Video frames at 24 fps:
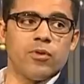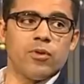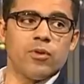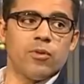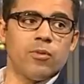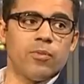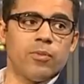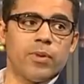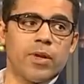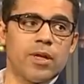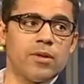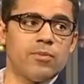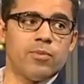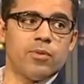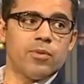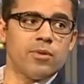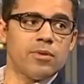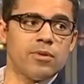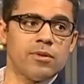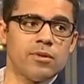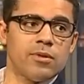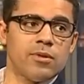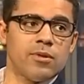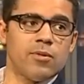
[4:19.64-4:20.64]
foi comprado
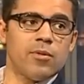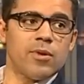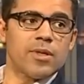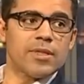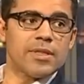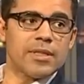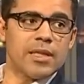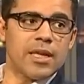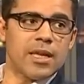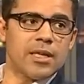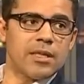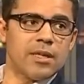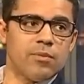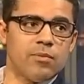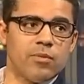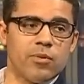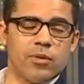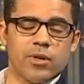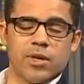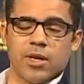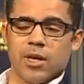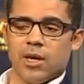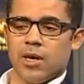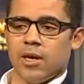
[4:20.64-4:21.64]
por eh, quase nada,
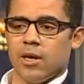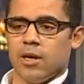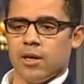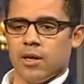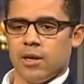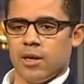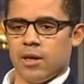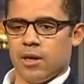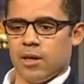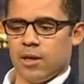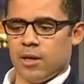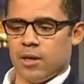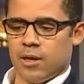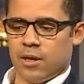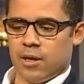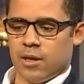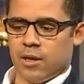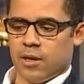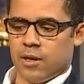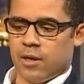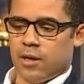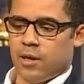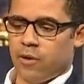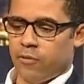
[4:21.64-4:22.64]
porque
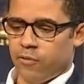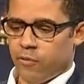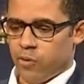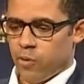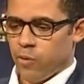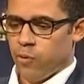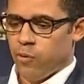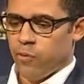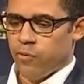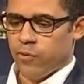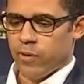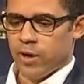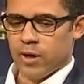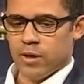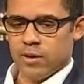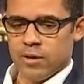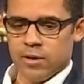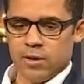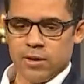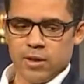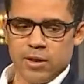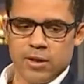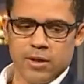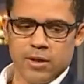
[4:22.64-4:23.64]
a, a, a viúva